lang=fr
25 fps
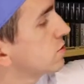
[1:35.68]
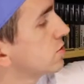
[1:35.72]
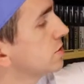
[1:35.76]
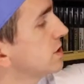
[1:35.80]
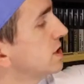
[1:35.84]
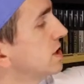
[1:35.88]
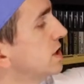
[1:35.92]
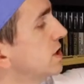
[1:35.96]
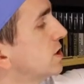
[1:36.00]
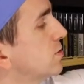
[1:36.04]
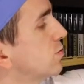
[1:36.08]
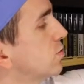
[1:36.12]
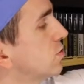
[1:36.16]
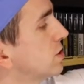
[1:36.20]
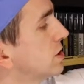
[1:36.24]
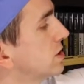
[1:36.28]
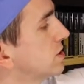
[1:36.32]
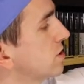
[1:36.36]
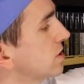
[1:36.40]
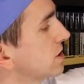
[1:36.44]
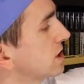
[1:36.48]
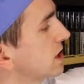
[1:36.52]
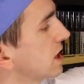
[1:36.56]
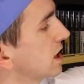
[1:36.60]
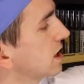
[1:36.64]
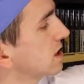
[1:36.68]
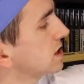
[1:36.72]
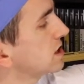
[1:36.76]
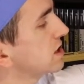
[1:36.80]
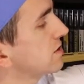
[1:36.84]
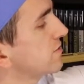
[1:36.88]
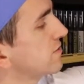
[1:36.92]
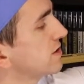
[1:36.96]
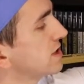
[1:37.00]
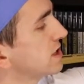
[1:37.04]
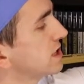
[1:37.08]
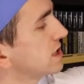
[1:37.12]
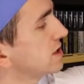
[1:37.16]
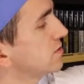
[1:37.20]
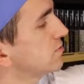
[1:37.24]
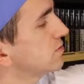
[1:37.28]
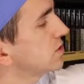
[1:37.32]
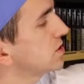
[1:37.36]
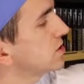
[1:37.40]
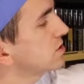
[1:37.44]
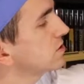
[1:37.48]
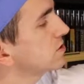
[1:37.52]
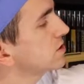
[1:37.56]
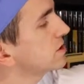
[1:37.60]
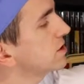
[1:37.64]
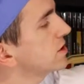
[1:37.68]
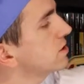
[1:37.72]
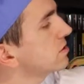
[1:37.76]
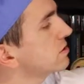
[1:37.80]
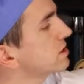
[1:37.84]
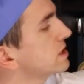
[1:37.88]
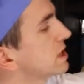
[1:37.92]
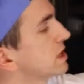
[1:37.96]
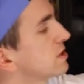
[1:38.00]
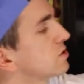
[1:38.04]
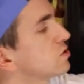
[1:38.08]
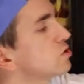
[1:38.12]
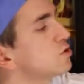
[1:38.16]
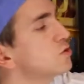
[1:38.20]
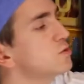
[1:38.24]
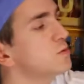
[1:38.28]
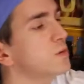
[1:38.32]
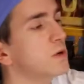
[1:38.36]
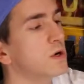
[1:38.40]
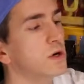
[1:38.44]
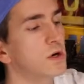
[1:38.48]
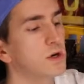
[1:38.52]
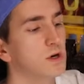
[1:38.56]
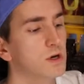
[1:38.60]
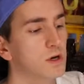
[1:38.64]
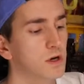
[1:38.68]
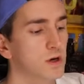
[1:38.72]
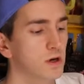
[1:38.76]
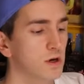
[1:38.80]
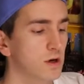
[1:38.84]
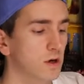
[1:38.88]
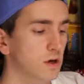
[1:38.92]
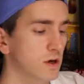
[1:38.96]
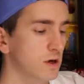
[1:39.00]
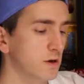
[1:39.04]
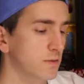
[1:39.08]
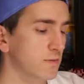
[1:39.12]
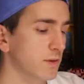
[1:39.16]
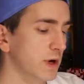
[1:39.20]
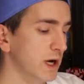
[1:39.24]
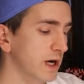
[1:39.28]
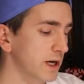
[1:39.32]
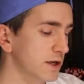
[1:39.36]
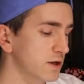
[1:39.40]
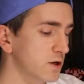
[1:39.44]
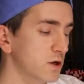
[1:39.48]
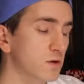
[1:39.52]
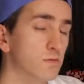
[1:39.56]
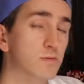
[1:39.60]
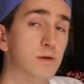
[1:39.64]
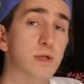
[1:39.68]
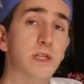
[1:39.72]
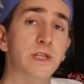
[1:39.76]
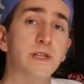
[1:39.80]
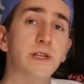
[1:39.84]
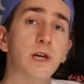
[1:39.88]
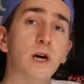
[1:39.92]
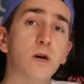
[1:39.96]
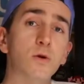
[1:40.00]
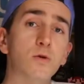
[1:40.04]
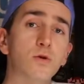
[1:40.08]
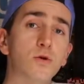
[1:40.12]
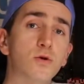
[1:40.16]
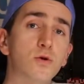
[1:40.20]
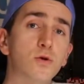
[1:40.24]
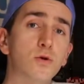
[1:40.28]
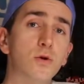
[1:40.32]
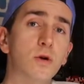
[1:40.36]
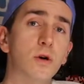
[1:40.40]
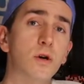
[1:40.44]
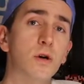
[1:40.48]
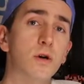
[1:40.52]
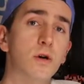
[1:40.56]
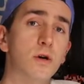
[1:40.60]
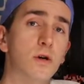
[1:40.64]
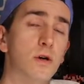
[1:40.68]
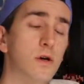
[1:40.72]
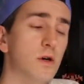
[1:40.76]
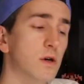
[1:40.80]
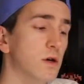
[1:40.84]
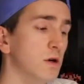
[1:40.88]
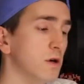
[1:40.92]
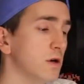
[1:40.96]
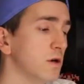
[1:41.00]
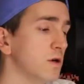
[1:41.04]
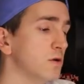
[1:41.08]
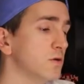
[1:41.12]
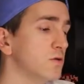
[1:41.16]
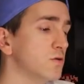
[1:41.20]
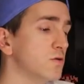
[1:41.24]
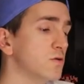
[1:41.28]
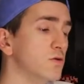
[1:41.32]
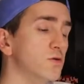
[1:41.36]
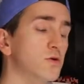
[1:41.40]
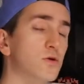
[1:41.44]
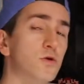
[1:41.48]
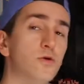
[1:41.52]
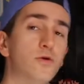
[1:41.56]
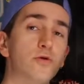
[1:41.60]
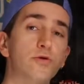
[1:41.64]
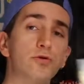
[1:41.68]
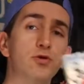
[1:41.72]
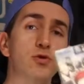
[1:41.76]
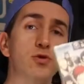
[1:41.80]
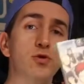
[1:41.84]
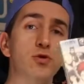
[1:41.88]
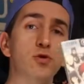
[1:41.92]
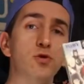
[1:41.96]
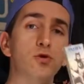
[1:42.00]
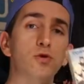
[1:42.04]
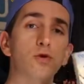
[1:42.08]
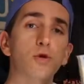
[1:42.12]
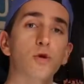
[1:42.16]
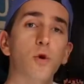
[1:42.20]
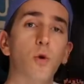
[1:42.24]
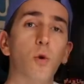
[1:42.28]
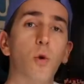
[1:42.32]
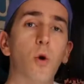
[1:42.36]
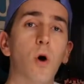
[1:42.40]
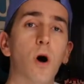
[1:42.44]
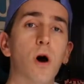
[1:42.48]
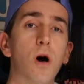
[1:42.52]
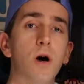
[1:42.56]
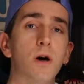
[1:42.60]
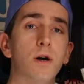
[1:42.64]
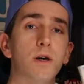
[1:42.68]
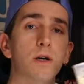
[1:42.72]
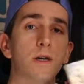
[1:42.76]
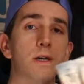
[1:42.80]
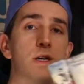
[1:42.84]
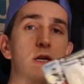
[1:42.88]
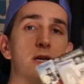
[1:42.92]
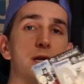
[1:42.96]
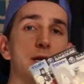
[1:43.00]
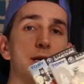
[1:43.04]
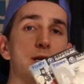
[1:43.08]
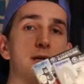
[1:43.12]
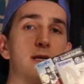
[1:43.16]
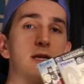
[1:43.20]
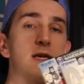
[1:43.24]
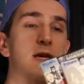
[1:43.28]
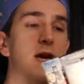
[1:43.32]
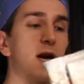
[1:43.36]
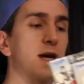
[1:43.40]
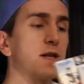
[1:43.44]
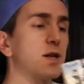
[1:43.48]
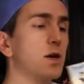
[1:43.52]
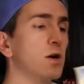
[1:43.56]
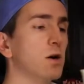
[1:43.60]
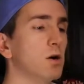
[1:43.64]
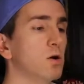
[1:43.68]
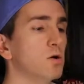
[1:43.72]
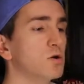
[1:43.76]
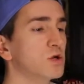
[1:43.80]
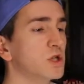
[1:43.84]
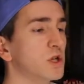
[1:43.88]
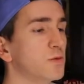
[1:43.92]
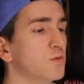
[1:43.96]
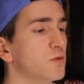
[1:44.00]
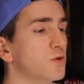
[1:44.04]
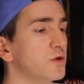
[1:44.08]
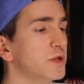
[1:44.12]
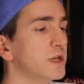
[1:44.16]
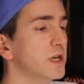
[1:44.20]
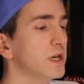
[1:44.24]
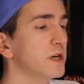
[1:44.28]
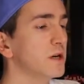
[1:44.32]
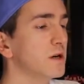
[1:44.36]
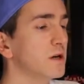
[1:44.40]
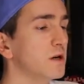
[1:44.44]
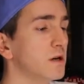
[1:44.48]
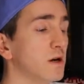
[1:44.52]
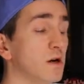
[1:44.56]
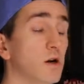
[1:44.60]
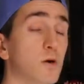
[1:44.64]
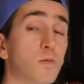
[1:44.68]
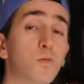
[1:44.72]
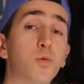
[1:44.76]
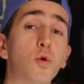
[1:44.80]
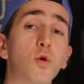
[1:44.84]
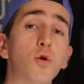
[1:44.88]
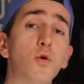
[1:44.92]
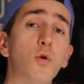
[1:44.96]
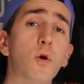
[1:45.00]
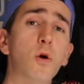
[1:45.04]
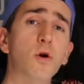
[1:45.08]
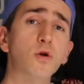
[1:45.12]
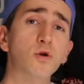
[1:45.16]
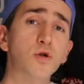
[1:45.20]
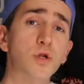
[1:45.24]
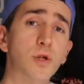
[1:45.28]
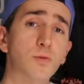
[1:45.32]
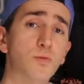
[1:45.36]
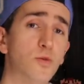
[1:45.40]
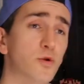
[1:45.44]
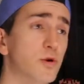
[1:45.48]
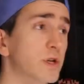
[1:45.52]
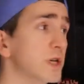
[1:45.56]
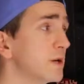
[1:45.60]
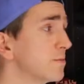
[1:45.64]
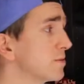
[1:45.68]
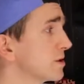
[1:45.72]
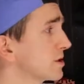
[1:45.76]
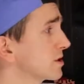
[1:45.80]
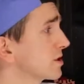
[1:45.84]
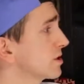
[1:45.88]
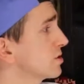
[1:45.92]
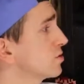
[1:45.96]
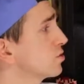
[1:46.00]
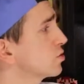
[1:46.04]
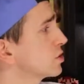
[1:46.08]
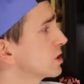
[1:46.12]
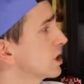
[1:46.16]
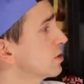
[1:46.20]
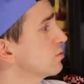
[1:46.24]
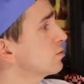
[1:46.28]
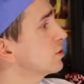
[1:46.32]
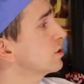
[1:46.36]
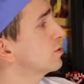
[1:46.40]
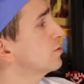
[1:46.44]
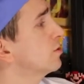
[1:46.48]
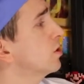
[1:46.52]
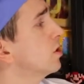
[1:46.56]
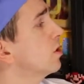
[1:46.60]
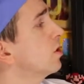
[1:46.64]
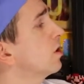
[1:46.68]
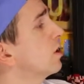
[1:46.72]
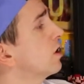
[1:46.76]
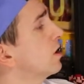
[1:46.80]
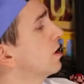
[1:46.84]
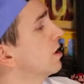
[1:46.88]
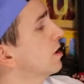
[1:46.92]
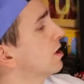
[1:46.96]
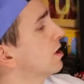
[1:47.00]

ceux-ci je peux les sortir assez facilement sans que ça tombe. Par exemple les Naruto, donc le 2, le 3 et le 4 en japonais. Alors pourquoi en japonais Parce que tout simplement